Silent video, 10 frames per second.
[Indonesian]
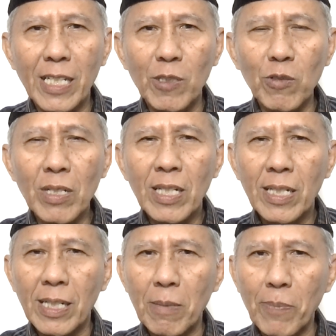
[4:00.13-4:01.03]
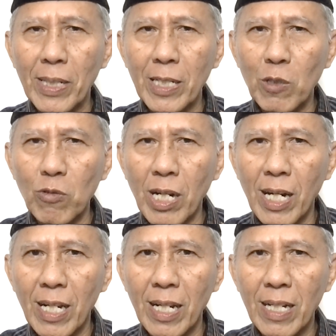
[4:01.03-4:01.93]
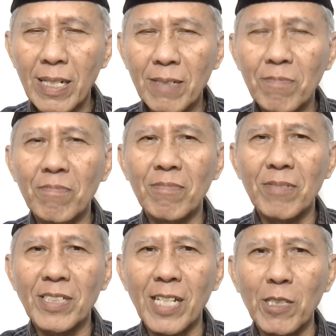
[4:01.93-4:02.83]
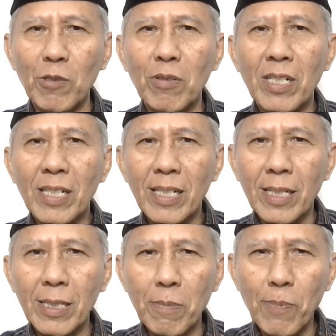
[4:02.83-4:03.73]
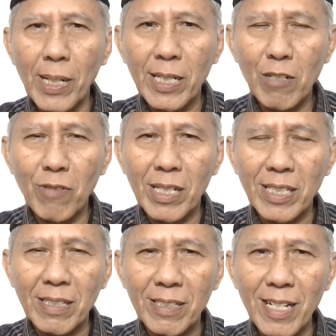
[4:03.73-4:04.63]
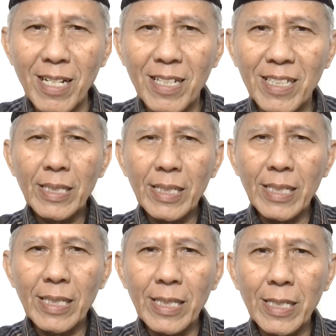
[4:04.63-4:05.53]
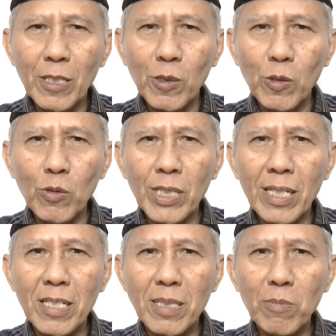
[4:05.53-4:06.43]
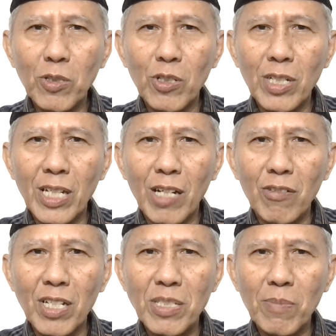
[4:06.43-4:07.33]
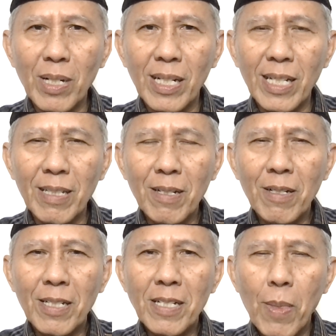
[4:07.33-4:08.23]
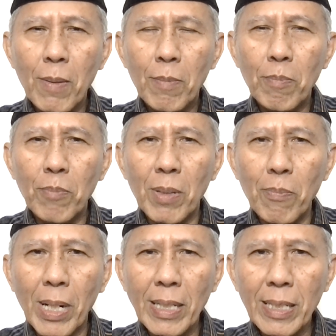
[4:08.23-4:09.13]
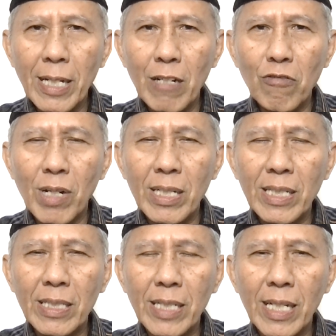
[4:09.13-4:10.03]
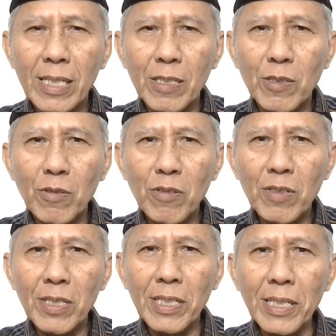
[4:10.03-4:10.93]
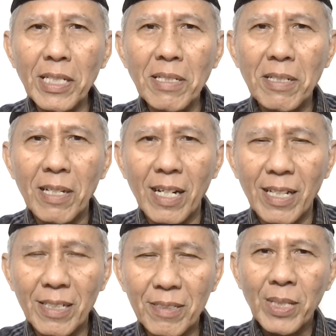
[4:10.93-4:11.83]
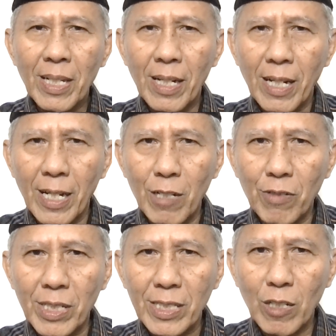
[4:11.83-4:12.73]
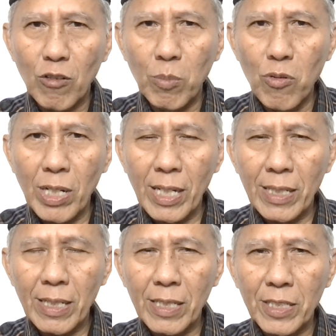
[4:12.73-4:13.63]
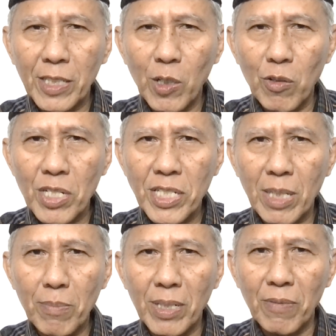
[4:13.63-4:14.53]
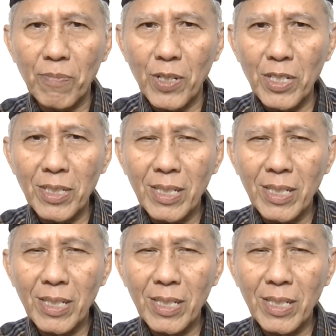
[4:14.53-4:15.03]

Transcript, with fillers: itu kepada dua hal satu kepada wanita itu yang disebut oleh Allah sebagai memandang wanita itu indah. Kalau kita hubungkan dengan teori Sigmund Freud,